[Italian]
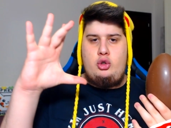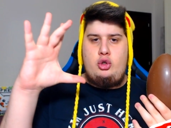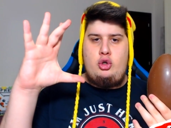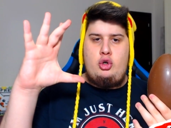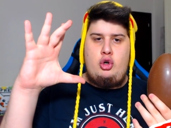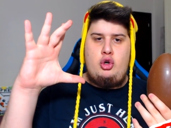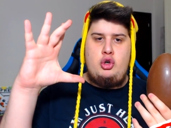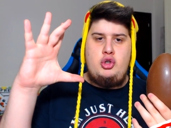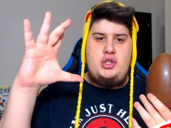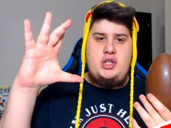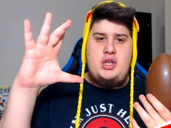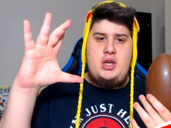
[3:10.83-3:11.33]

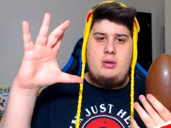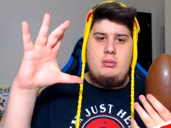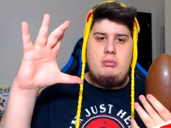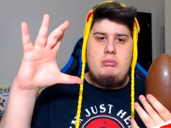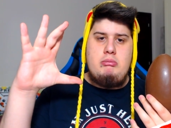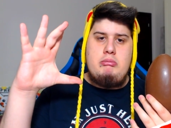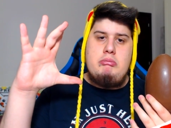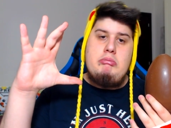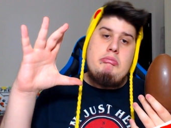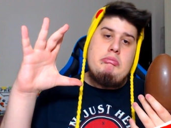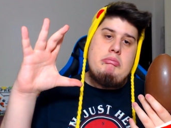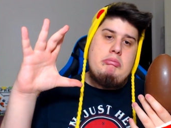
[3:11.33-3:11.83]
così.
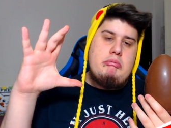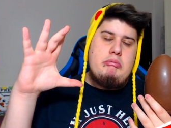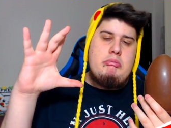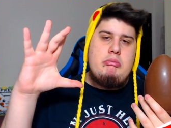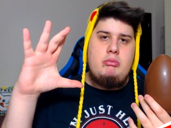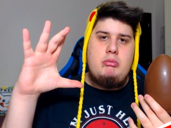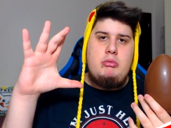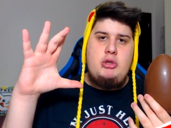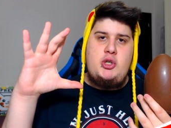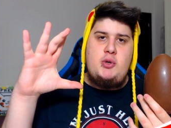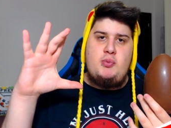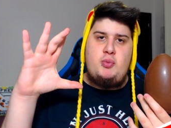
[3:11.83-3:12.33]

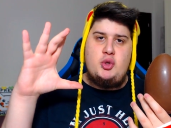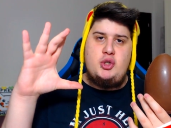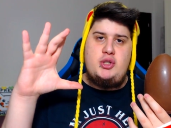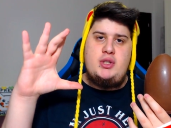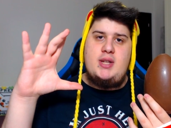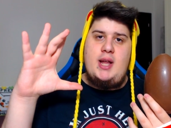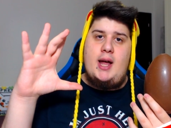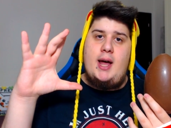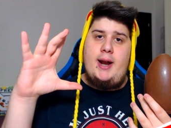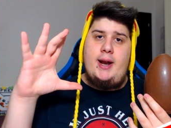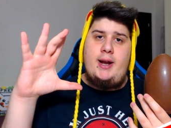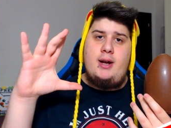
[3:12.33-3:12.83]
Ci può
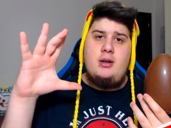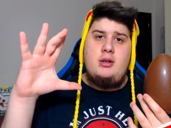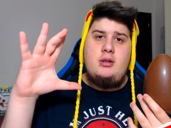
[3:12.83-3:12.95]
stare.